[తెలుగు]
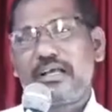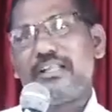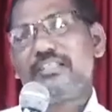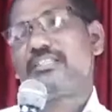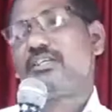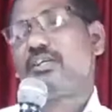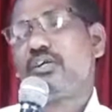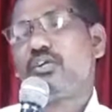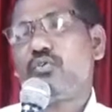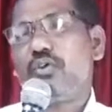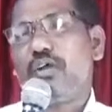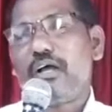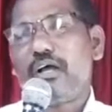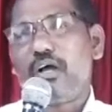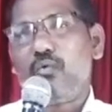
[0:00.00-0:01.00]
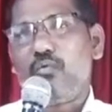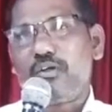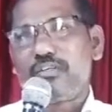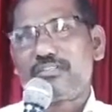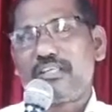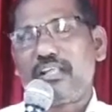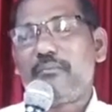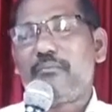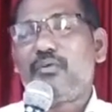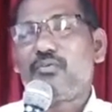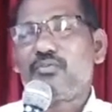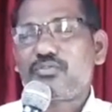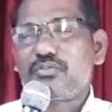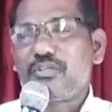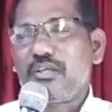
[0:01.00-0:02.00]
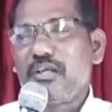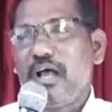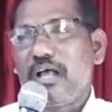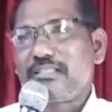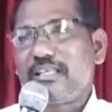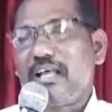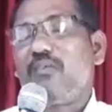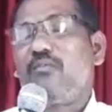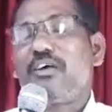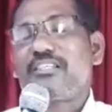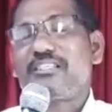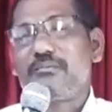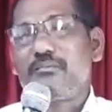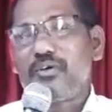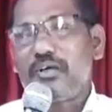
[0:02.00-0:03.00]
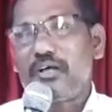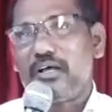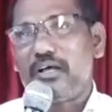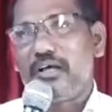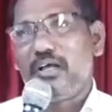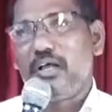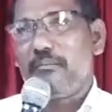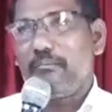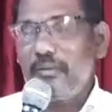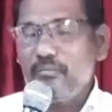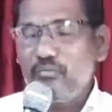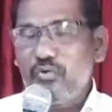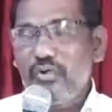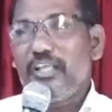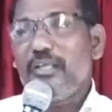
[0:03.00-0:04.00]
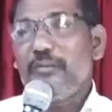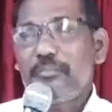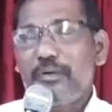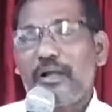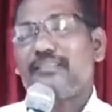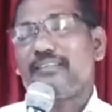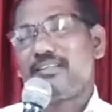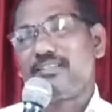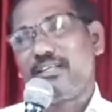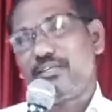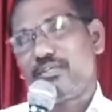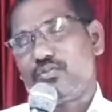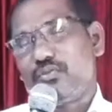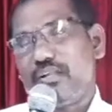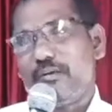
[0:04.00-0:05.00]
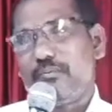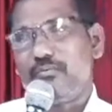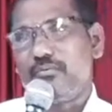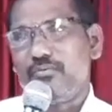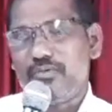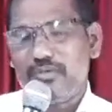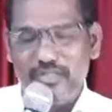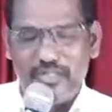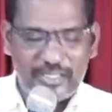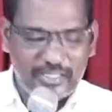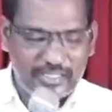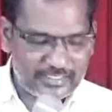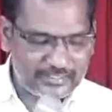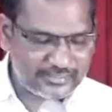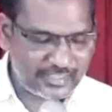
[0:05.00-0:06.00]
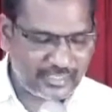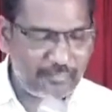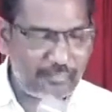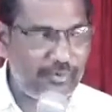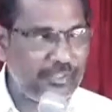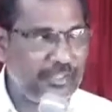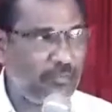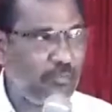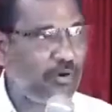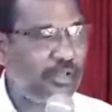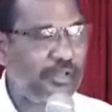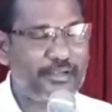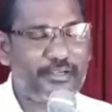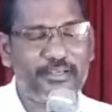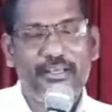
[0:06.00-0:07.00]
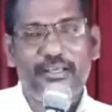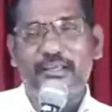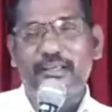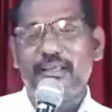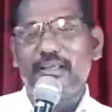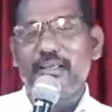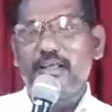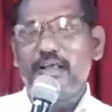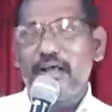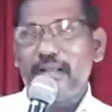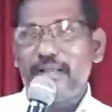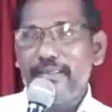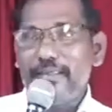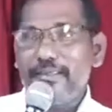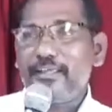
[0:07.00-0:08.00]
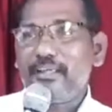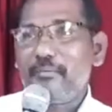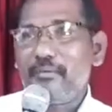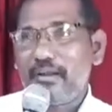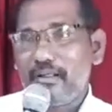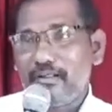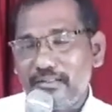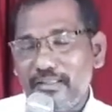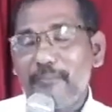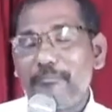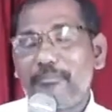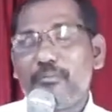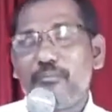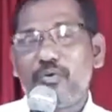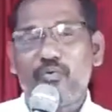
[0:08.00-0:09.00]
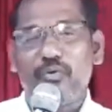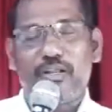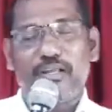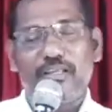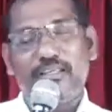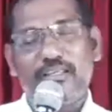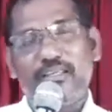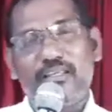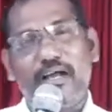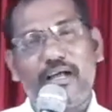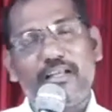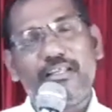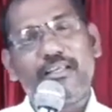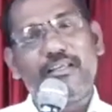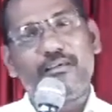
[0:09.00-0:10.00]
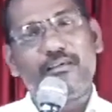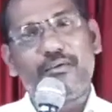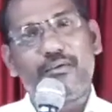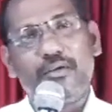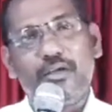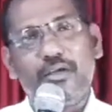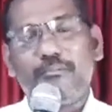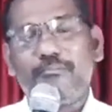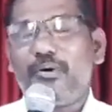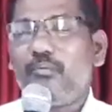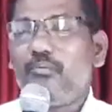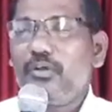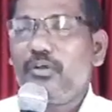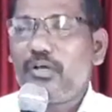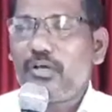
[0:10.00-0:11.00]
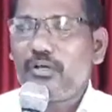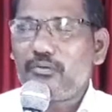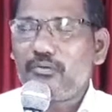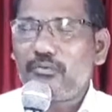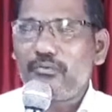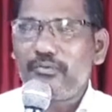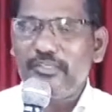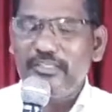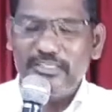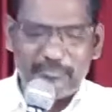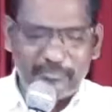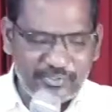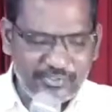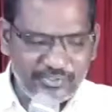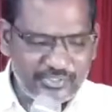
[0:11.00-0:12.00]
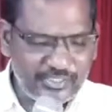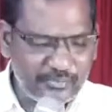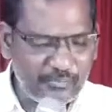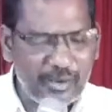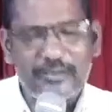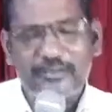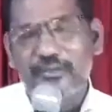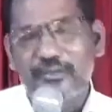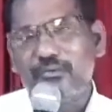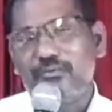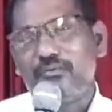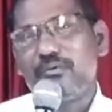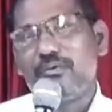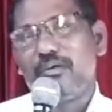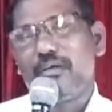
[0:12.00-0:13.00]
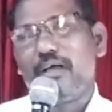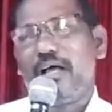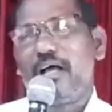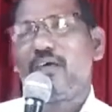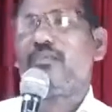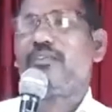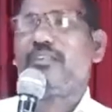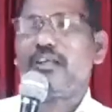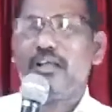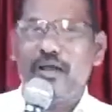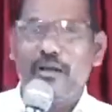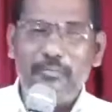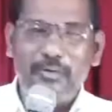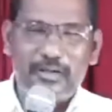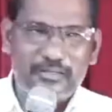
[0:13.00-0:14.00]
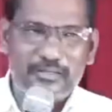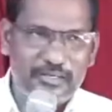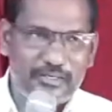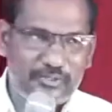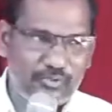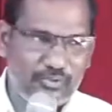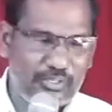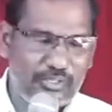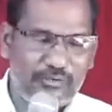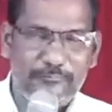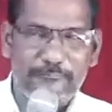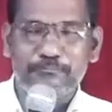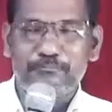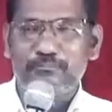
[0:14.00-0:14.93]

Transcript: కలిసికట్టుగా ఒక స్థలంలో సహవాసముగా మేము ఉండి ప్రార్థన చేస్తున్నాము ఆ స్థలంలో ఏమున్నాయంటే అనేకమైన దీపములు ఉన్నాయి అని పౌలు గారు ఈ మంచి మాటను అబద్ధంగా మాట్లాడుతున్నారు